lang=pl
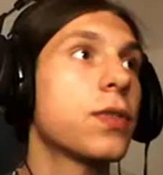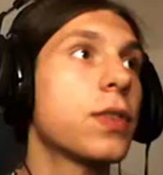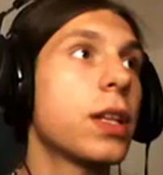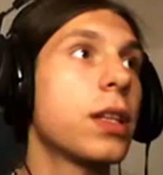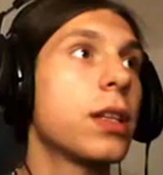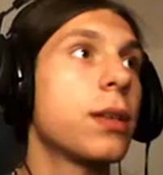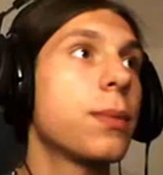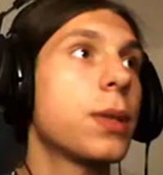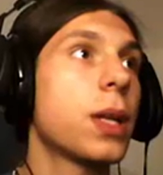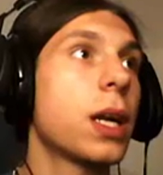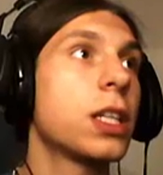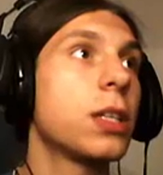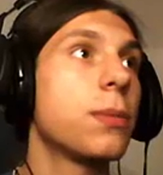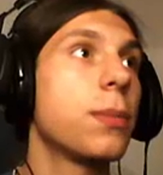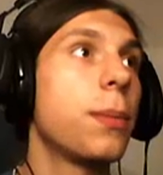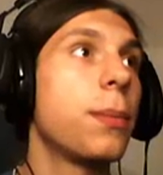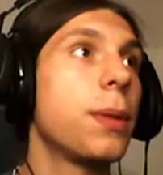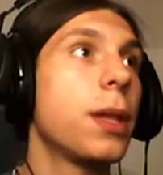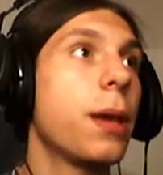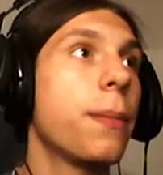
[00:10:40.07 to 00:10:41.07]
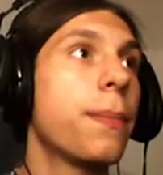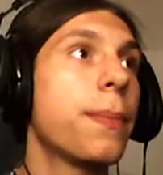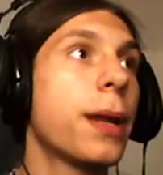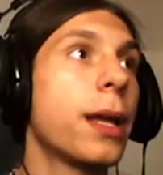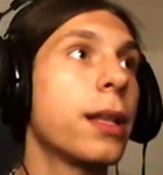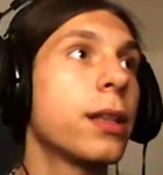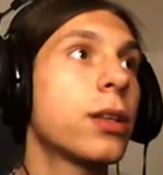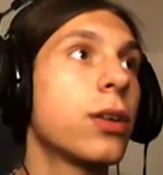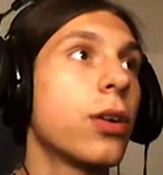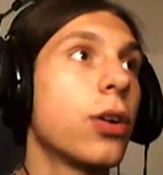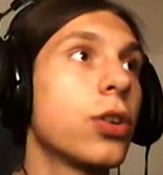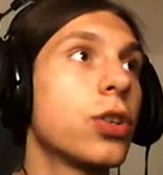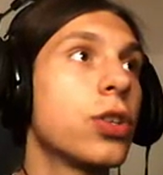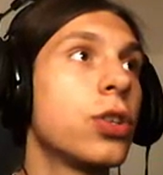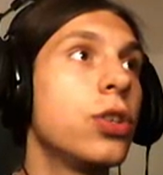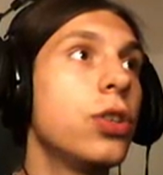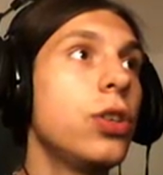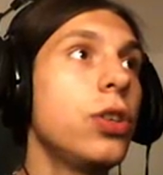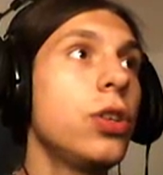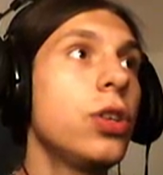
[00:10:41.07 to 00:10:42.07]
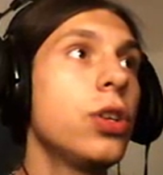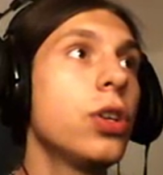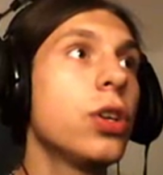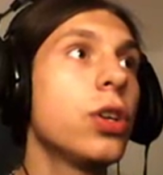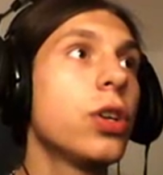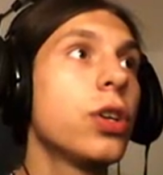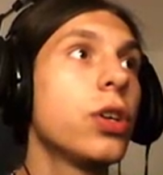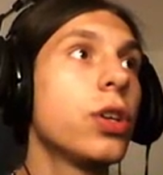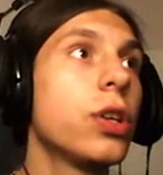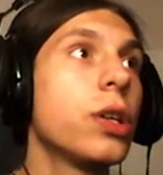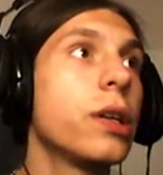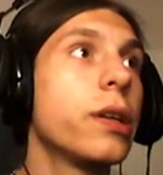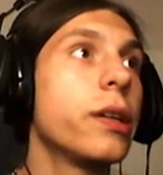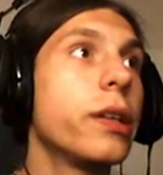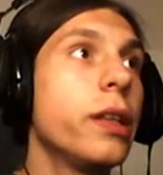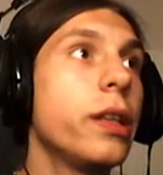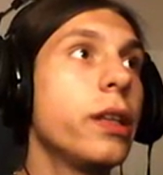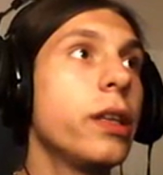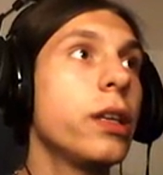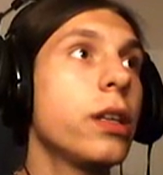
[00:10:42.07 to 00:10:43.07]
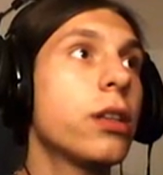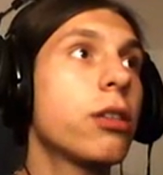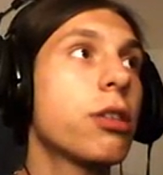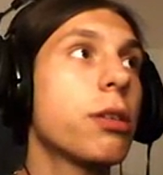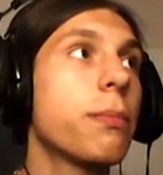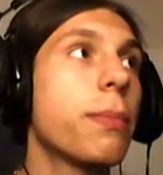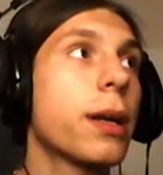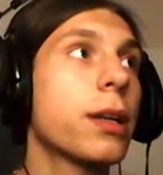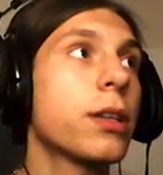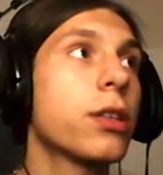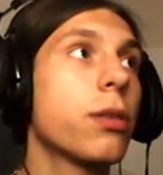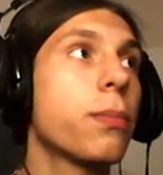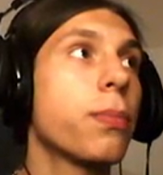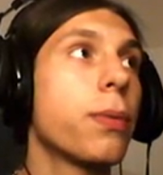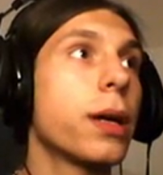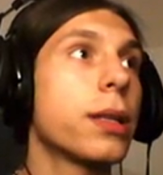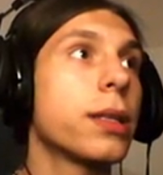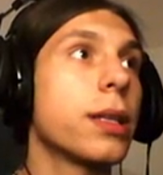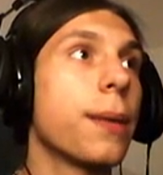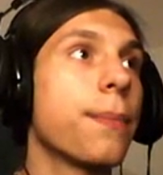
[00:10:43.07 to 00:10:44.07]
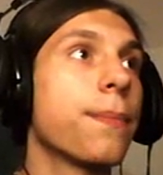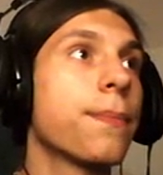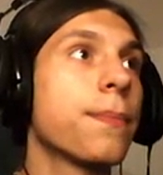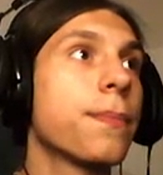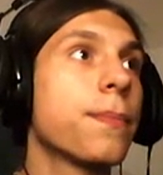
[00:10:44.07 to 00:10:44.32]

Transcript: wtedy tracimy mniej prędkości i, i to się bardziej opłaca.